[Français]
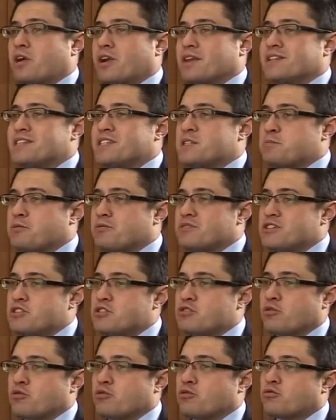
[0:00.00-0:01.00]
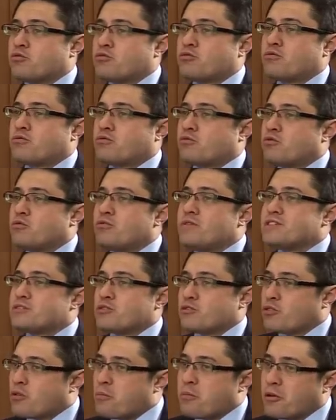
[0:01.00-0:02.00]
la disposition de tous les
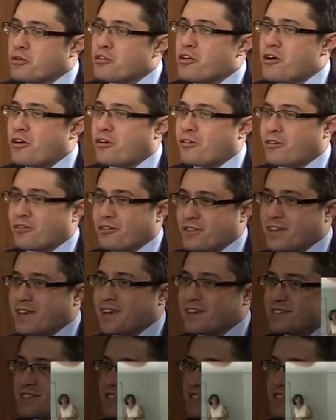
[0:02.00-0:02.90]
entrepreneurs landais. Hein.